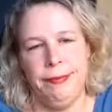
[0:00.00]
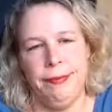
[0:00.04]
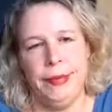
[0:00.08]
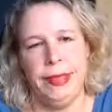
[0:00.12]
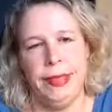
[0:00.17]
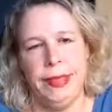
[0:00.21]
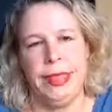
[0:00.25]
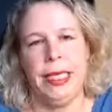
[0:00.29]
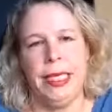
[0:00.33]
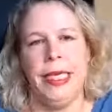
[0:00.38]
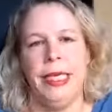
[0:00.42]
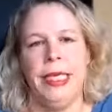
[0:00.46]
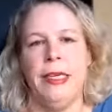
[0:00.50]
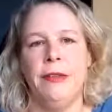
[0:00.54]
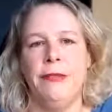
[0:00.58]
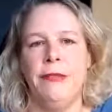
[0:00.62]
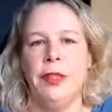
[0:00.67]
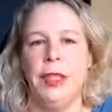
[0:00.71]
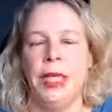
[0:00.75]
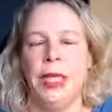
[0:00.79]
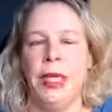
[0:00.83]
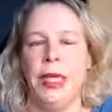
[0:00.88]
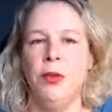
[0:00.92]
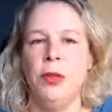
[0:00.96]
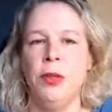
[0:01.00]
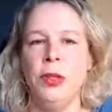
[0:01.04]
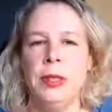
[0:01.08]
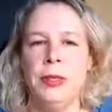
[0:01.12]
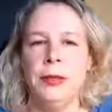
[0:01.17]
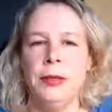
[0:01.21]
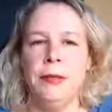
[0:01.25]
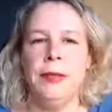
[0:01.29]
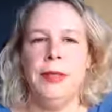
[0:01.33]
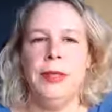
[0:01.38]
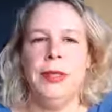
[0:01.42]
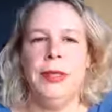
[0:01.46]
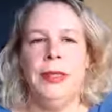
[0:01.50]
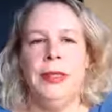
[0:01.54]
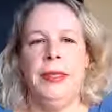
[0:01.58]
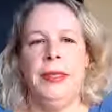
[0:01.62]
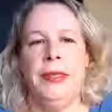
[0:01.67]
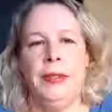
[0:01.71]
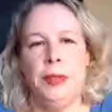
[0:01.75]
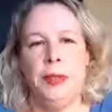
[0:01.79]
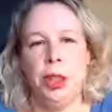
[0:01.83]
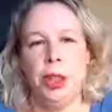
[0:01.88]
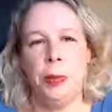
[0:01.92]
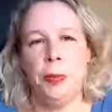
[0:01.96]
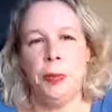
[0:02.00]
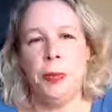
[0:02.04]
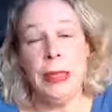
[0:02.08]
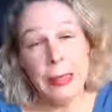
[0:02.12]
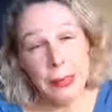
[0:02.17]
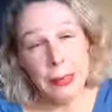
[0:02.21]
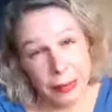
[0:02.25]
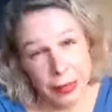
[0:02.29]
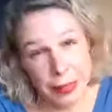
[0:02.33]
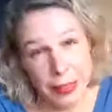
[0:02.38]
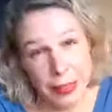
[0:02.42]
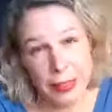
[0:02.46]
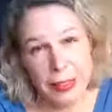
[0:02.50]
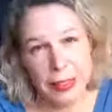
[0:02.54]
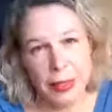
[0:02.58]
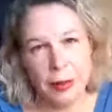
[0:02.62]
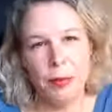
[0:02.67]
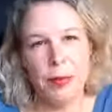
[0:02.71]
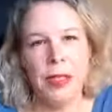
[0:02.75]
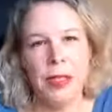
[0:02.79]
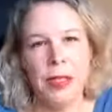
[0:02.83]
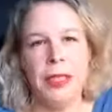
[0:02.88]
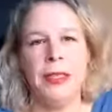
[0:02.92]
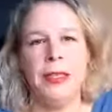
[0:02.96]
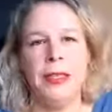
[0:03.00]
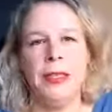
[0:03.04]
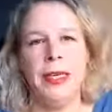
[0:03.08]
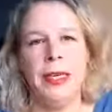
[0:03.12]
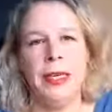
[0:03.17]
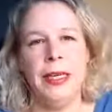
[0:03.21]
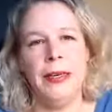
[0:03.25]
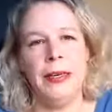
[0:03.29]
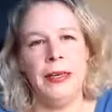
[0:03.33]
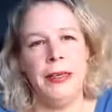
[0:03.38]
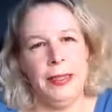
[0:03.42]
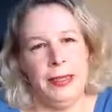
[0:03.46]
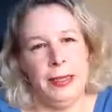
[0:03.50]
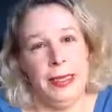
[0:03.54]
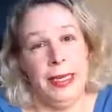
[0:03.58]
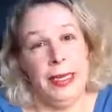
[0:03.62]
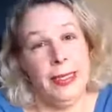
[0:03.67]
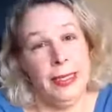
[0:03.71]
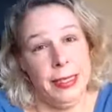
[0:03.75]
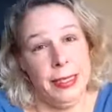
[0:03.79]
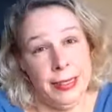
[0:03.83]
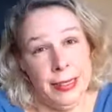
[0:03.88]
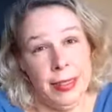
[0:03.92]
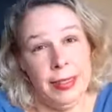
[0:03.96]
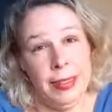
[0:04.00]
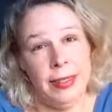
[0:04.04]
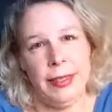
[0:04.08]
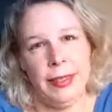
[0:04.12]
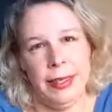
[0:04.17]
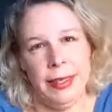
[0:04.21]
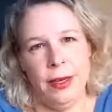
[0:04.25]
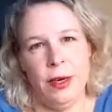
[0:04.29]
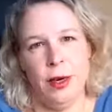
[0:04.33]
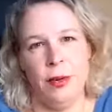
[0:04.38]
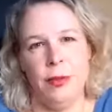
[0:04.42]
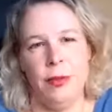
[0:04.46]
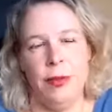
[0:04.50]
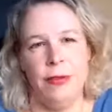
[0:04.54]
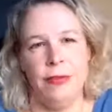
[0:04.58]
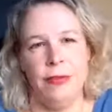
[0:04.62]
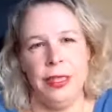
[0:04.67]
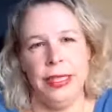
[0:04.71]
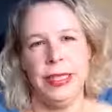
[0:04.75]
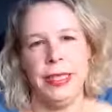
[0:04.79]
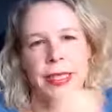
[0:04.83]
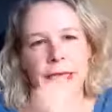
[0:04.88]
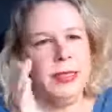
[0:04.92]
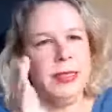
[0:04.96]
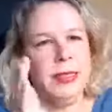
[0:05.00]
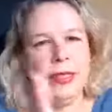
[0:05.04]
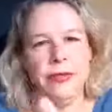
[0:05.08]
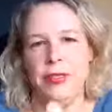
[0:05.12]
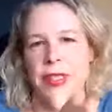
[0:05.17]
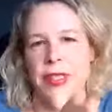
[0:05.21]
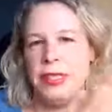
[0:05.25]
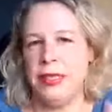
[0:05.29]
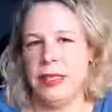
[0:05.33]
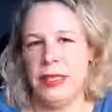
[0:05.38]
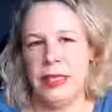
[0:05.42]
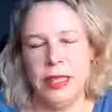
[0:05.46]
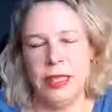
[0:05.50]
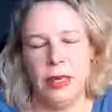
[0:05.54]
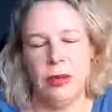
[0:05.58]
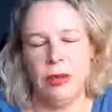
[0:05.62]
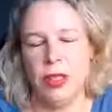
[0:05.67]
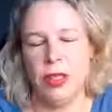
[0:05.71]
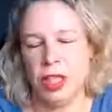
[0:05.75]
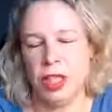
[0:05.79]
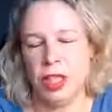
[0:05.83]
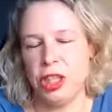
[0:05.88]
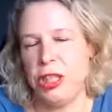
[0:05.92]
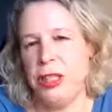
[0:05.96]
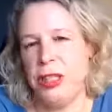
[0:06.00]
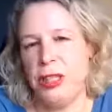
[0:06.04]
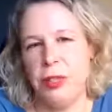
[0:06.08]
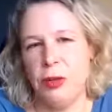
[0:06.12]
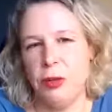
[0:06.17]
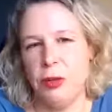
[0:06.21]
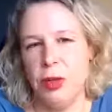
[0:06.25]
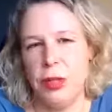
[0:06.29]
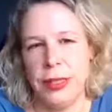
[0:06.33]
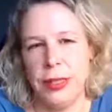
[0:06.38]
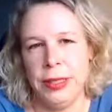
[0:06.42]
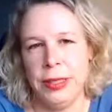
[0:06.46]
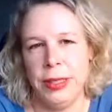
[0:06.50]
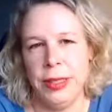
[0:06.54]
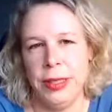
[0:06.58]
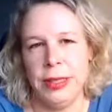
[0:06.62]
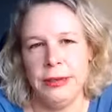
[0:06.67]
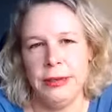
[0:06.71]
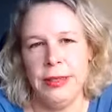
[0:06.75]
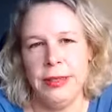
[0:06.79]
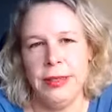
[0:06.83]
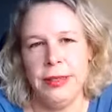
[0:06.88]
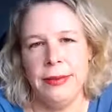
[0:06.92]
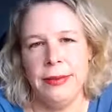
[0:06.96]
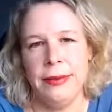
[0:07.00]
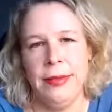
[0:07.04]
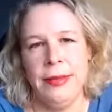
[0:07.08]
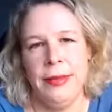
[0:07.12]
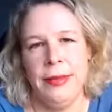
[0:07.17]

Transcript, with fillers: Ich gehe davon aus, sie spielen richtig mit ihren Kindern. Das heißt, das Kind kann auch mal verlieren. Sie wissen genau, da steht die goldene Gans.